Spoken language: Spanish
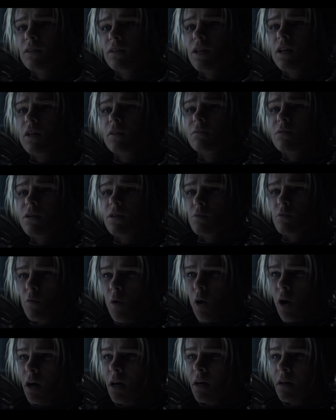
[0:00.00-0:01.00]
Además, de
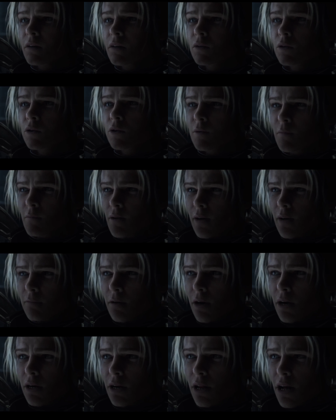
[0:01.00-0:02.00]
los 400 y pico
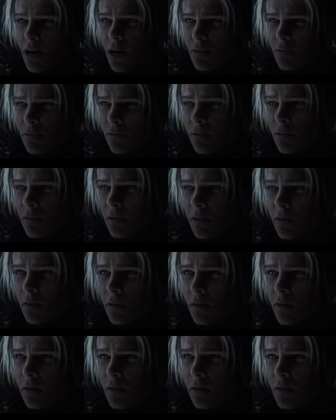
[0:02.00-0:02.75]
millones que se recaudaron,